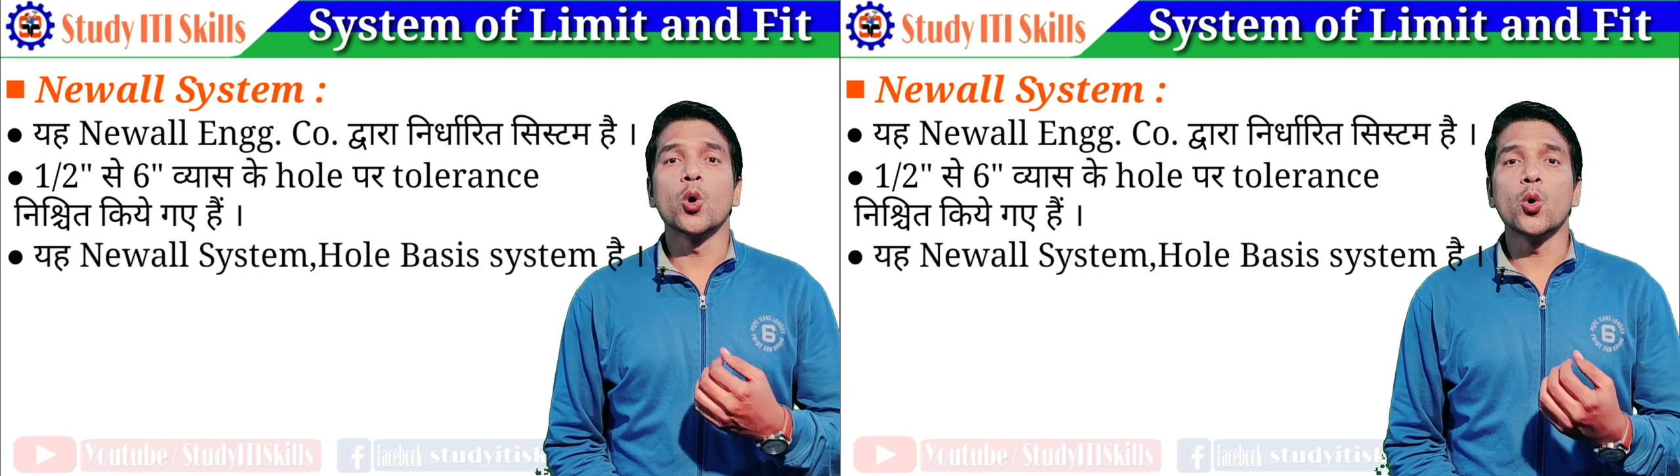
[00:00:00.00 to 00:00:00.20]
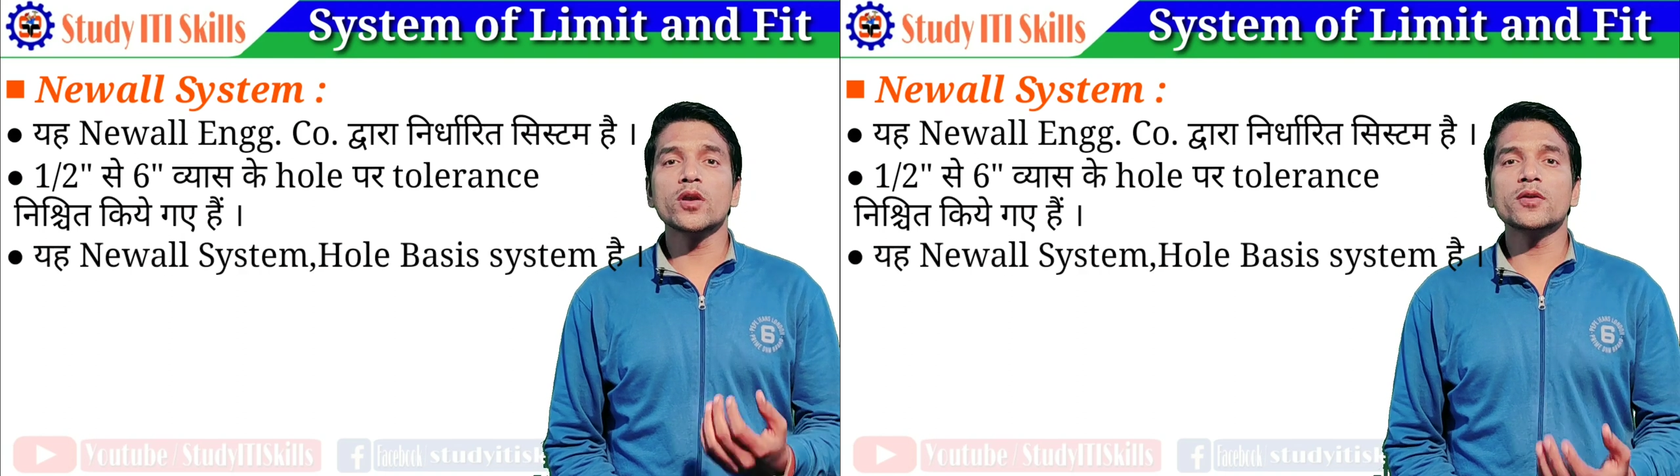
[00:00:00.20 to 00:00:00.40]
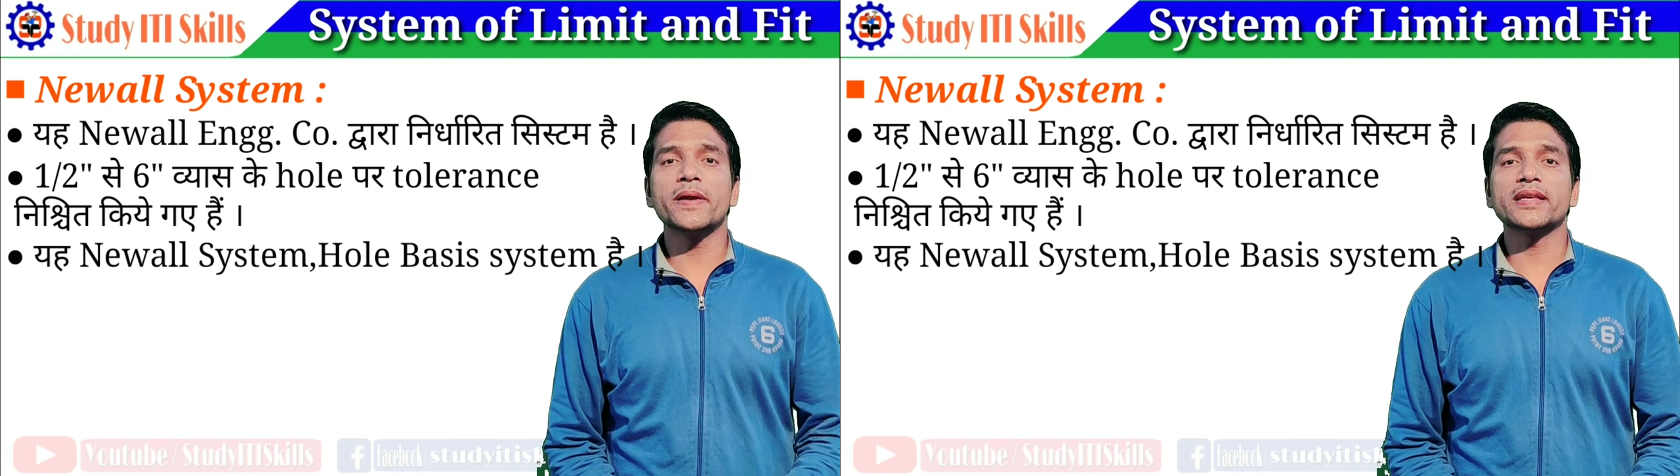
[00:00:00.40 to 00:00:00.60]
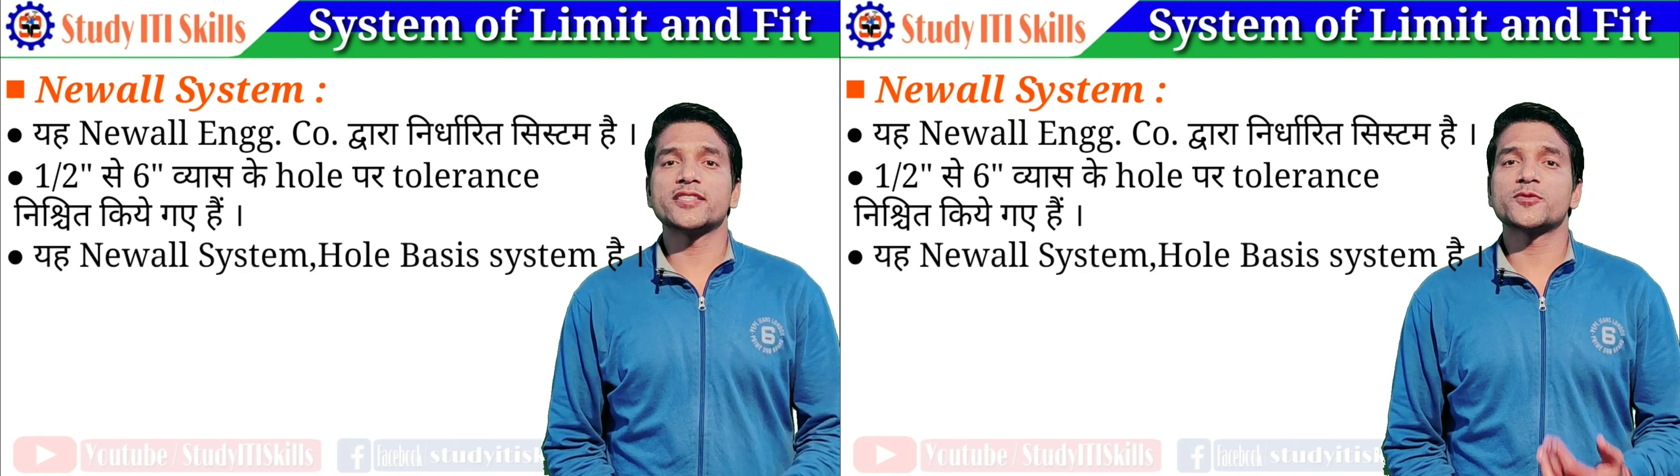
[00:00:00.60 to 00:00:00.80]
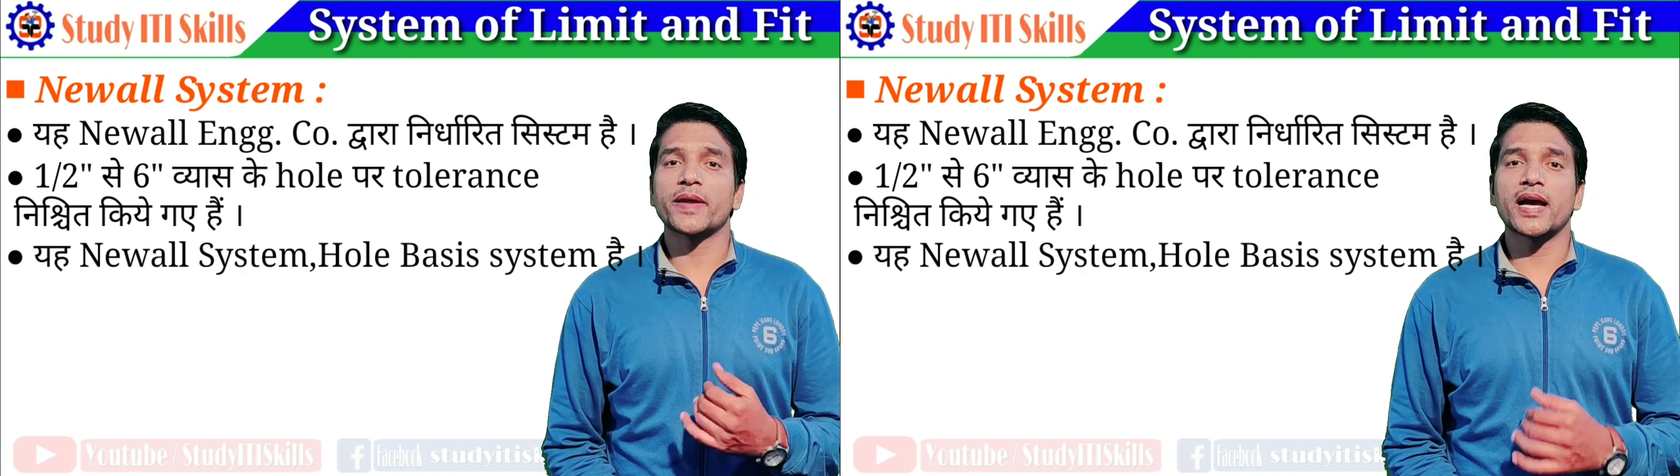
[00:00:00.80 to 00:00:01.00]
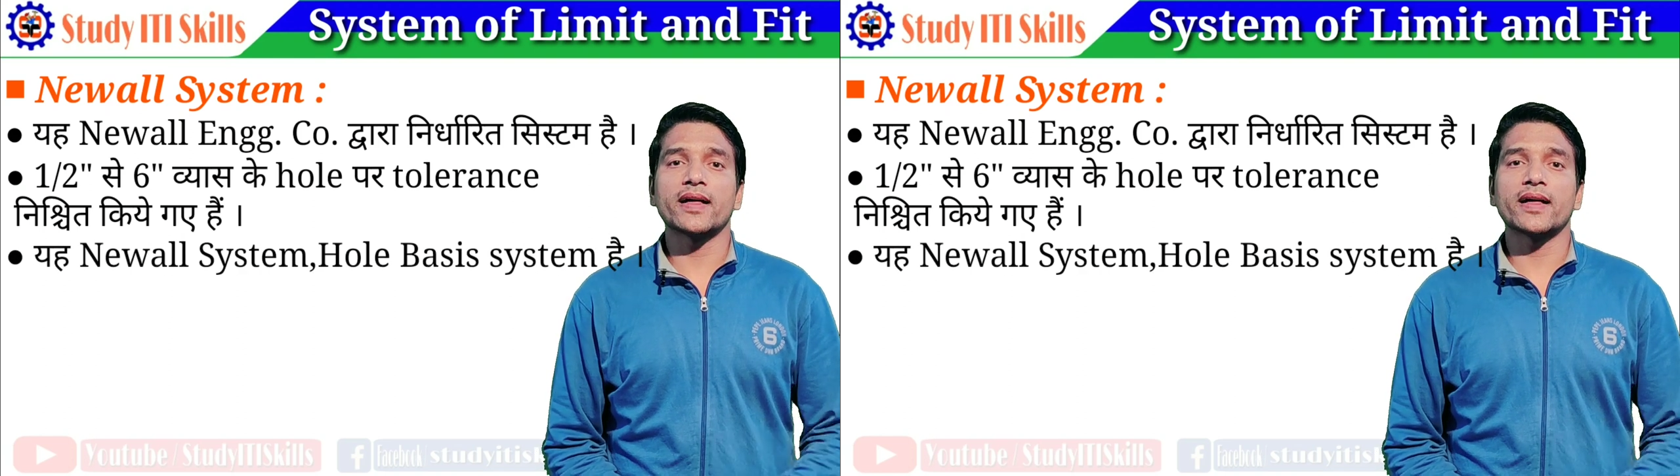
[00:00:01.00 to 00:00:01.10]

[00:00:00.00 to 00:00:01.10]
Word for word: होल बेसिस पे